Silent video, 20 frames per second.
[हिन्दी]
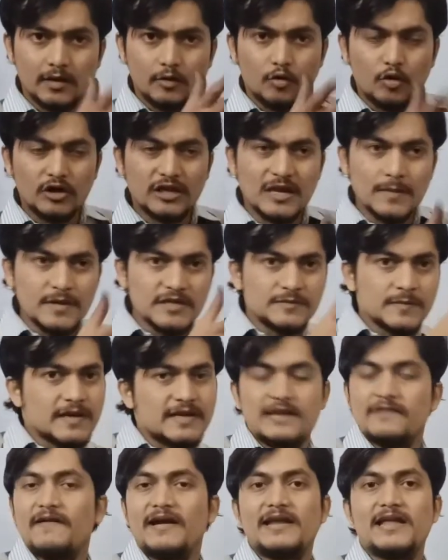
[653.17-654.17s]
रोड के बीच
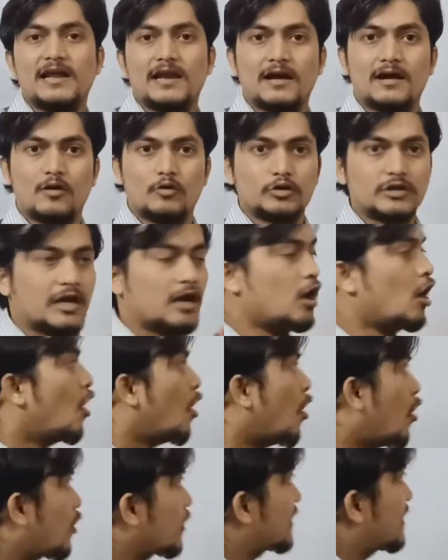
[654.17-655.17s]
में डिवाइडर लगा होता है
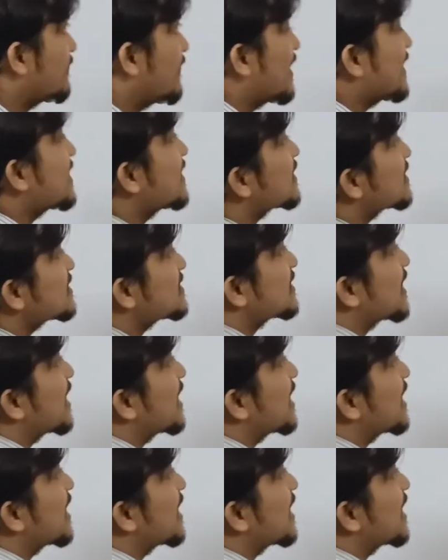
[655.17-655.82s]
और डिवाइडर के